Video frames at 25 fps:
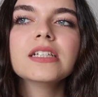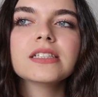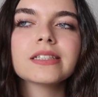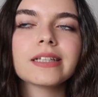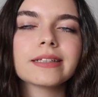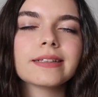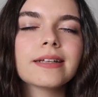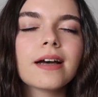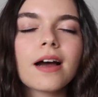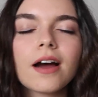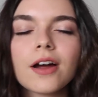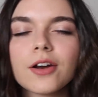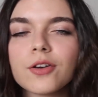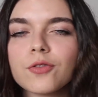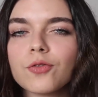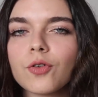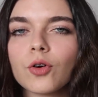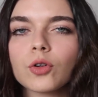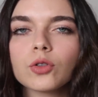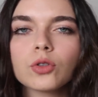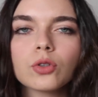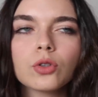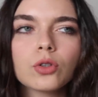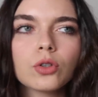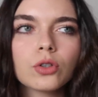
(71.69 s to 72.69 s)
İşte tarif
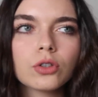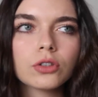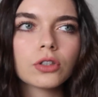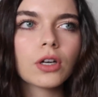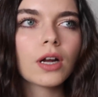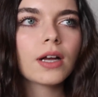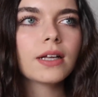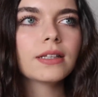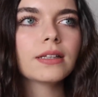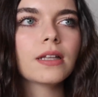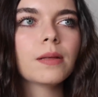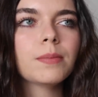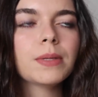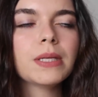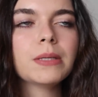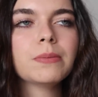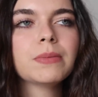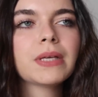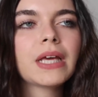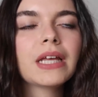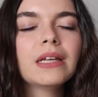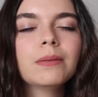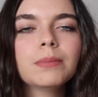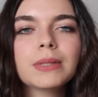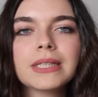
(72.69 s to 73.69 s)
olur, ne
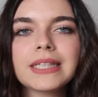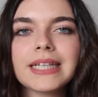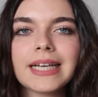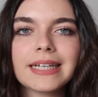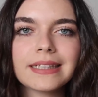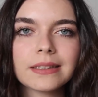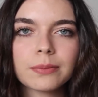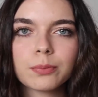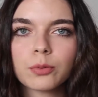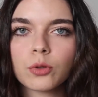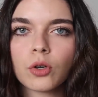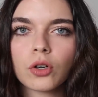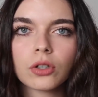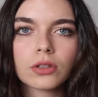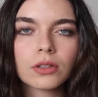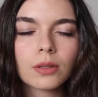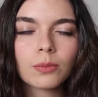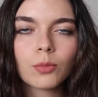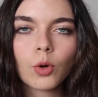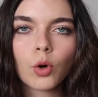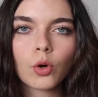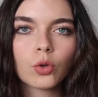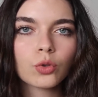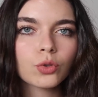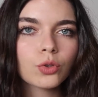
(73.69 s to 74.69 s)
bileyim yeni bir diyet
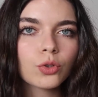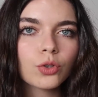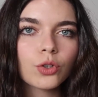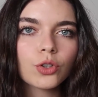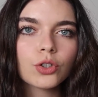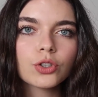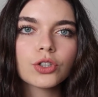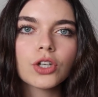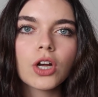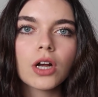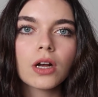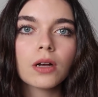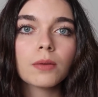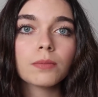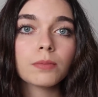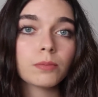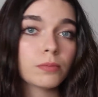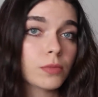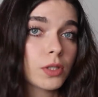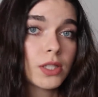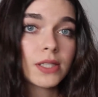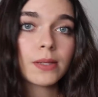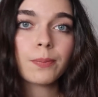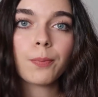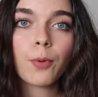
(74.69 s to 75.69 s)
programı olur,
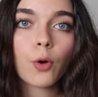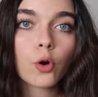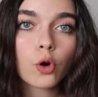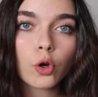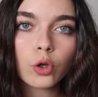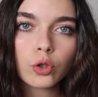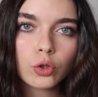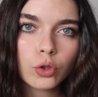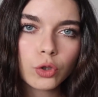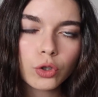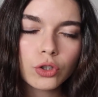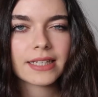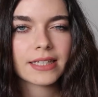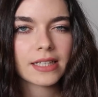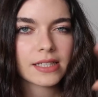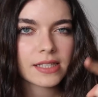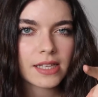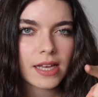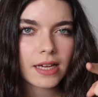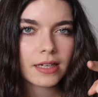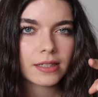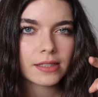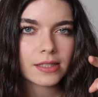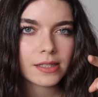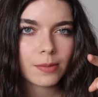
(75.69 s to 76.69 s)
spor olur.
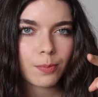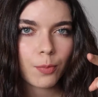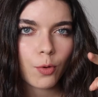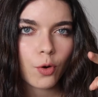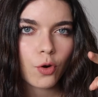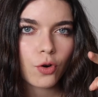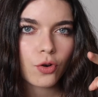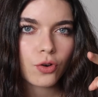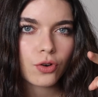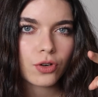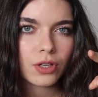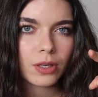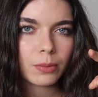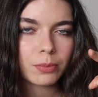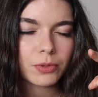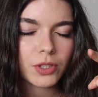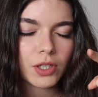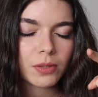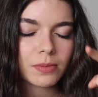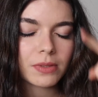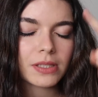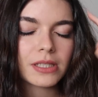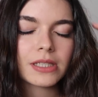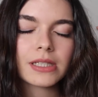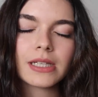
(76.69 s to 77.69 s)
Yaza yakın spor
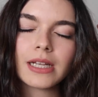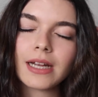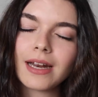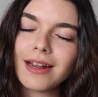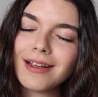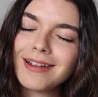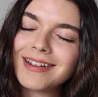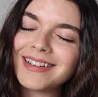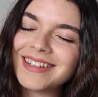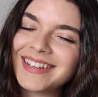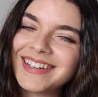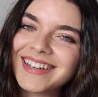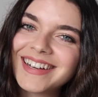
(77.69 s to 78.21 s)
yapacağım sizlere.